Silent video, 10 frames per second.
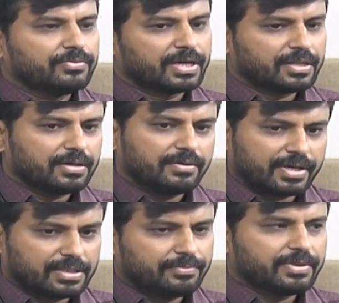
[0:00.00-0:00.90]
వండ
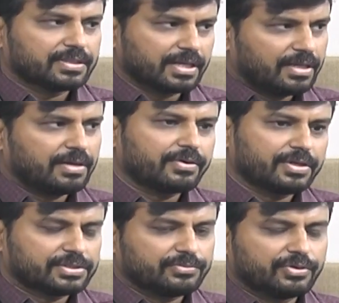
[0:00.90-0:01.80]
వడదెబ్బ తగిలే
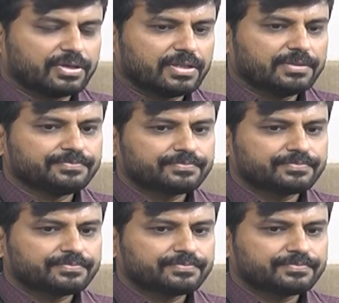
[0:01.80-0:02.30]
అవకాశం ఉంటుంది